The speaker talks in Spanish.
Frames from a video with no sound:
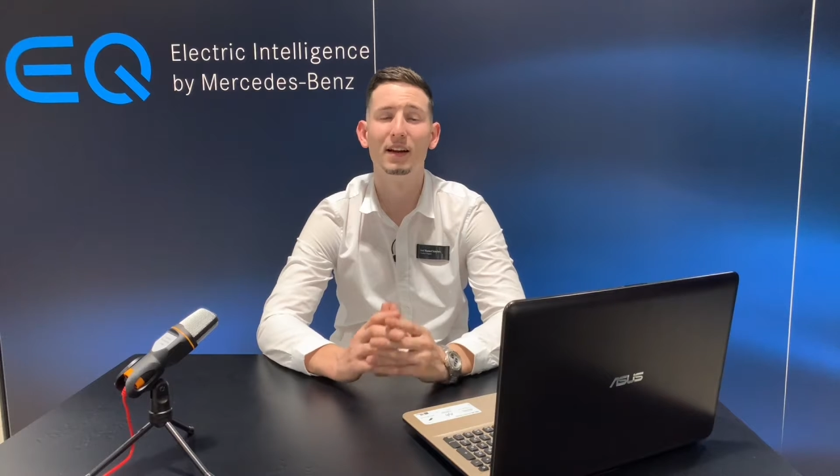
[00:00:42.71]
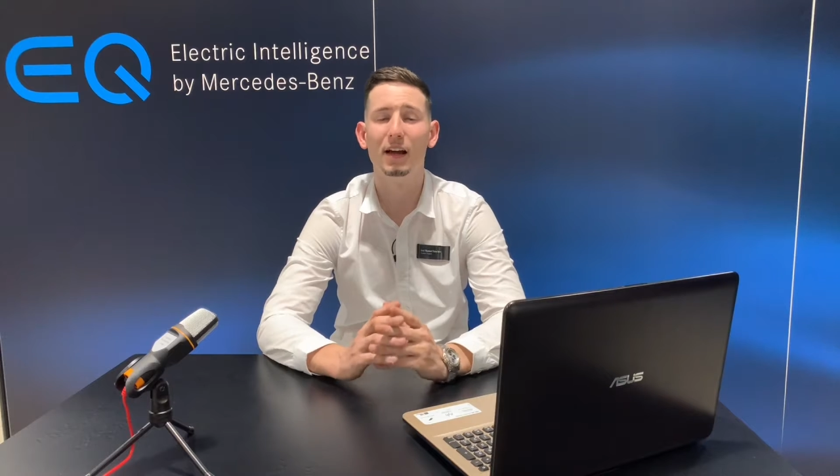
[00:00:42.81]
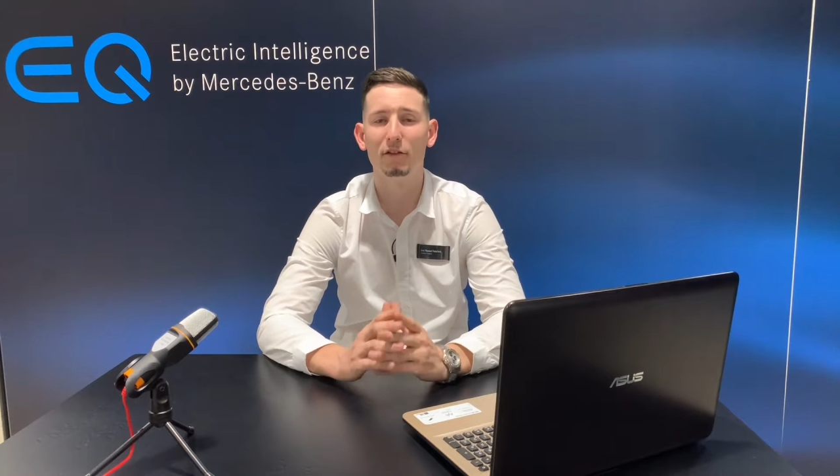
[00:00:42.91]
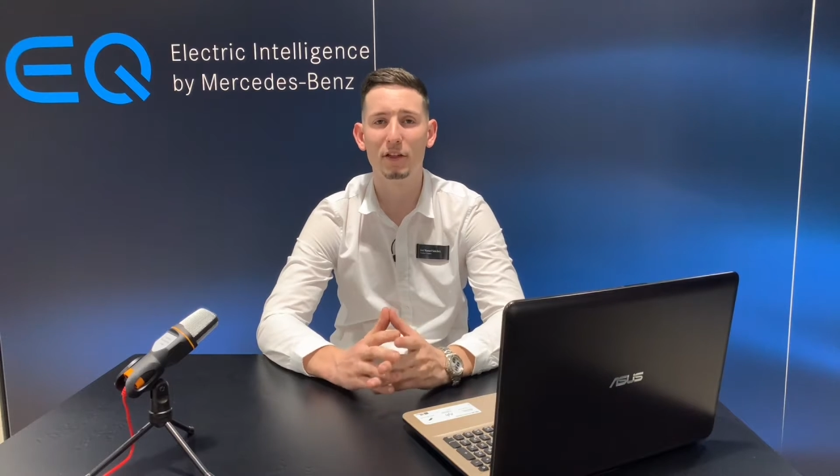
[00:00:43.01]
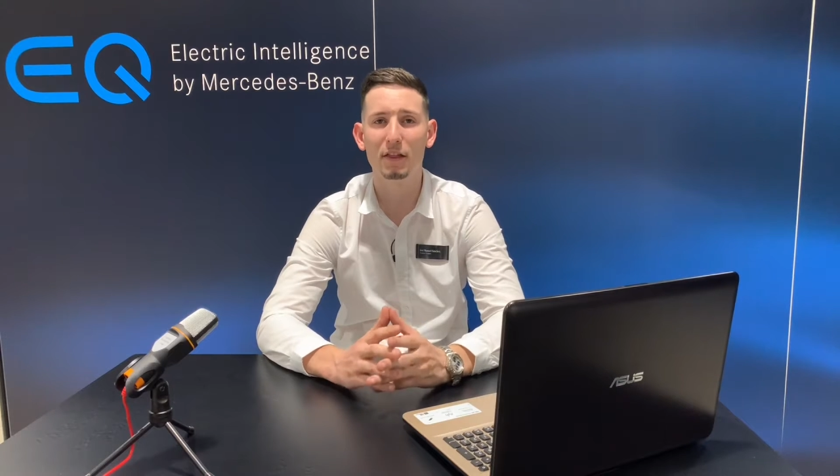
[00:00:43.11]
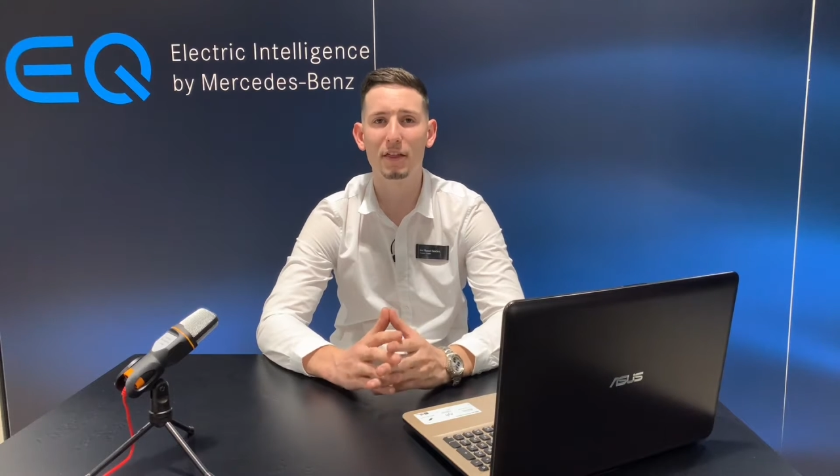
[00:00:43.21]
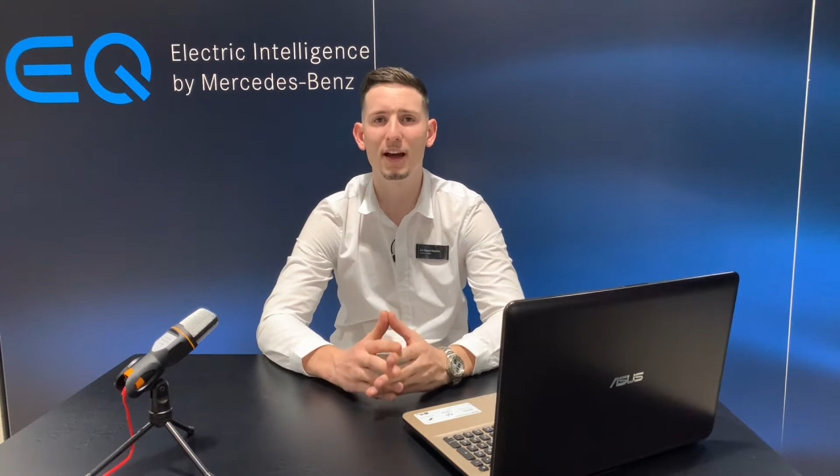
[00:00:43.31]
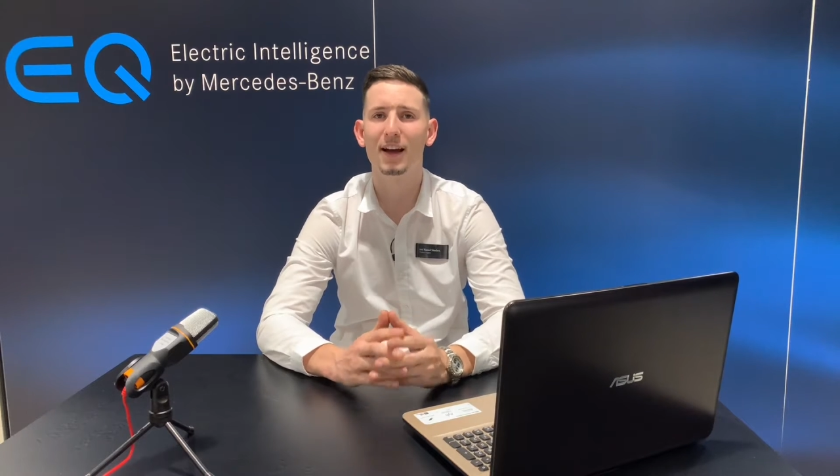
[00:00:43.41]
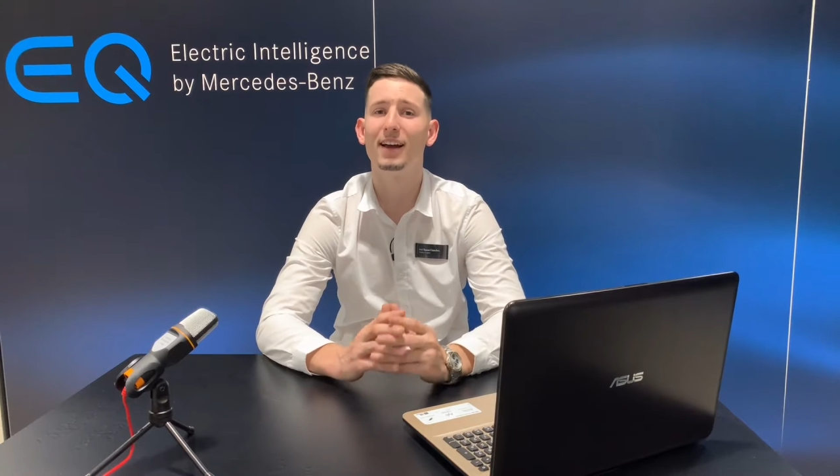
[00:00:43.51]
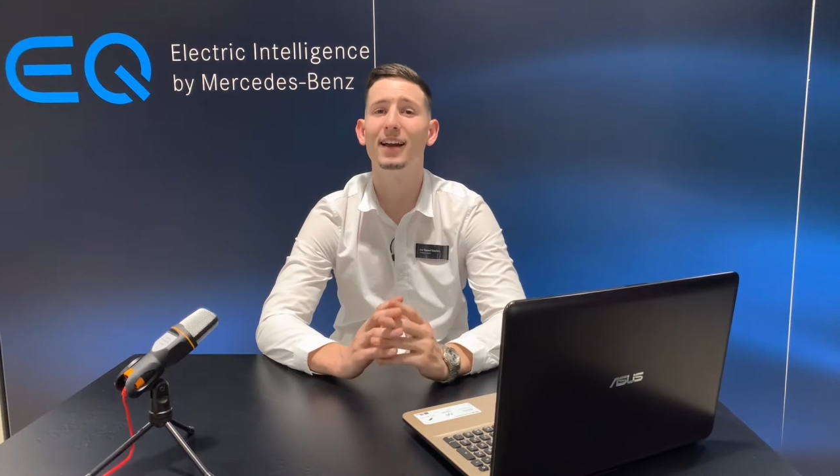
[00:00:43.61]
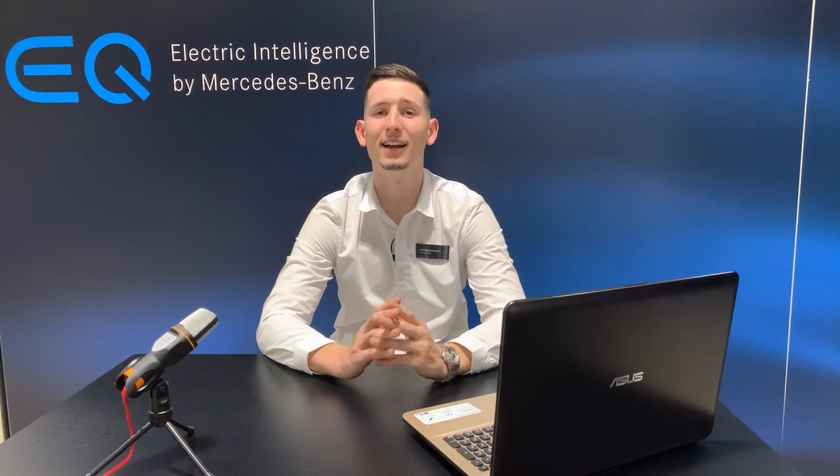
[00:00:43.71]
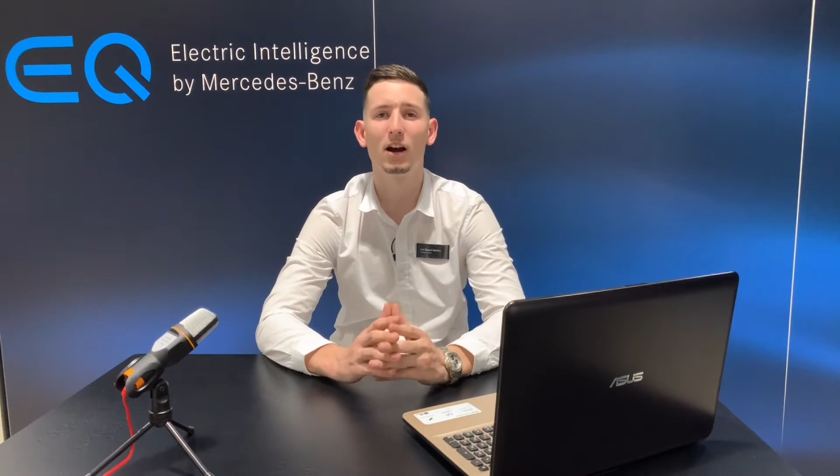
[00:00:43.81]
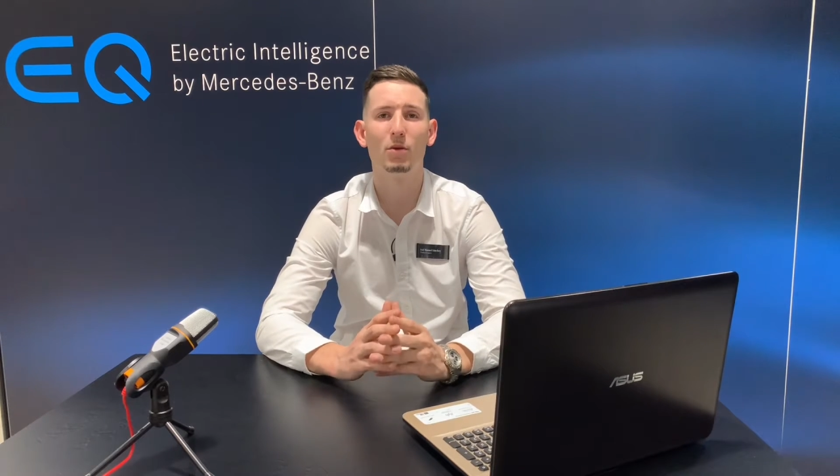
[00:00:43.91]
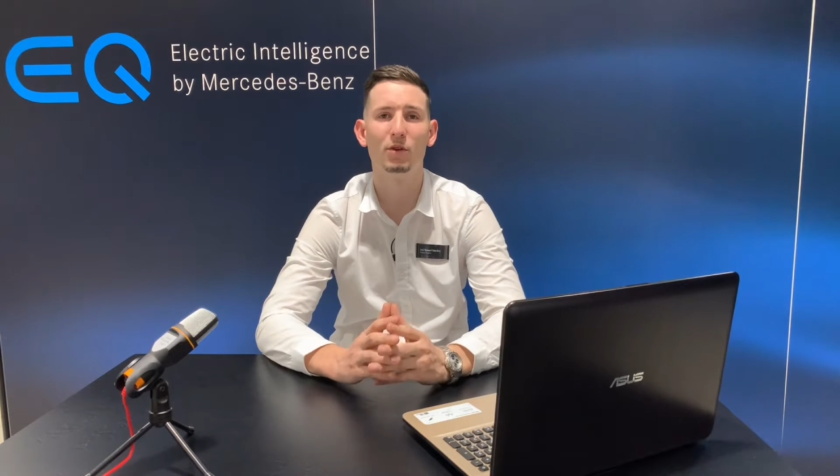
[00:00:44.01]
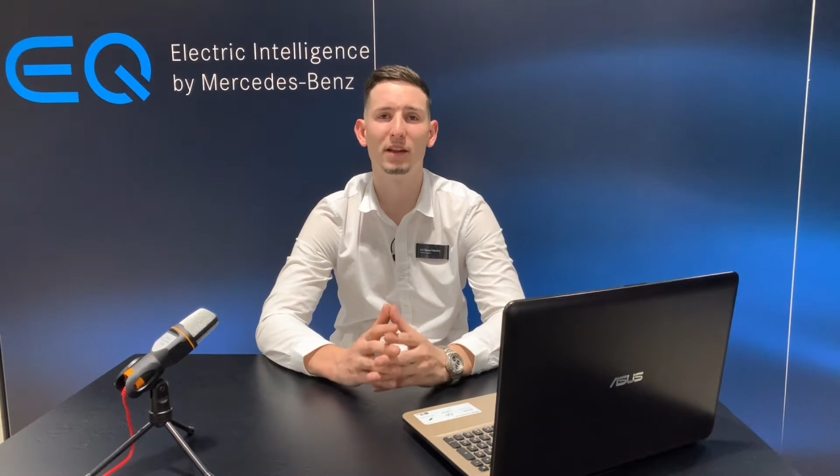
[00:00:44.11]
la eficiencia y la
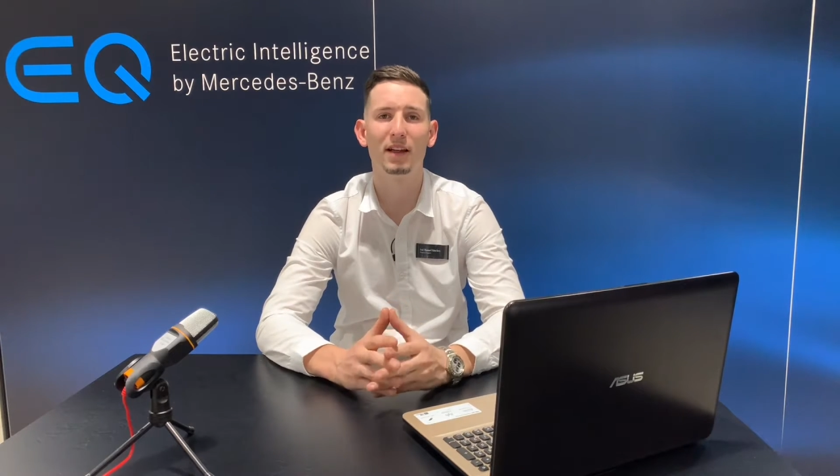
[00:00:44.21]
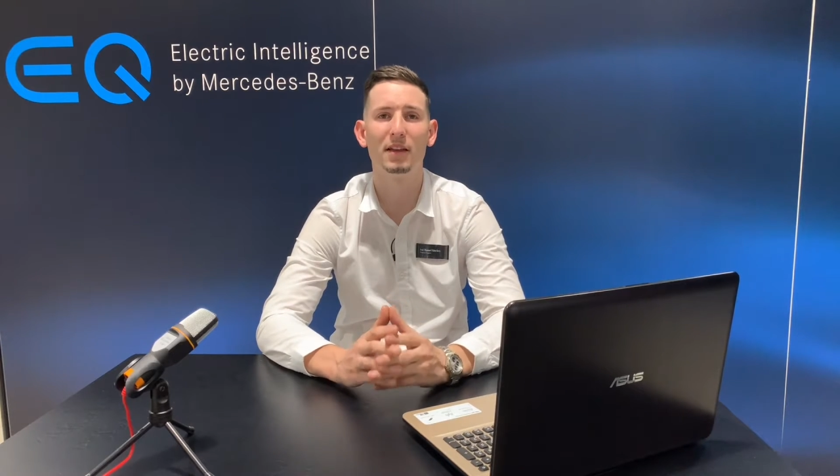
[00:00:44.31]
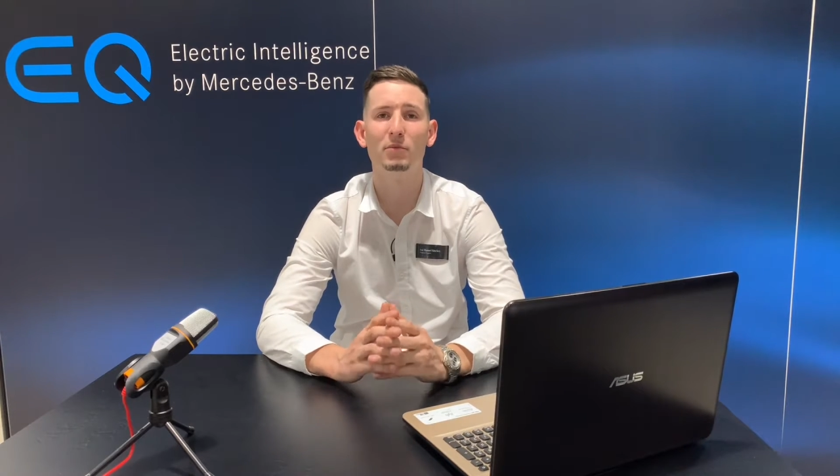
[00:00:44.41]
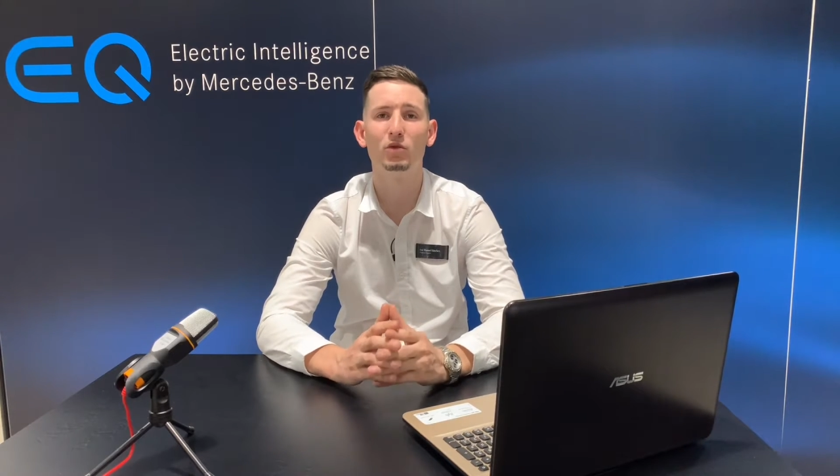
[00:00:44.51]
comodidad en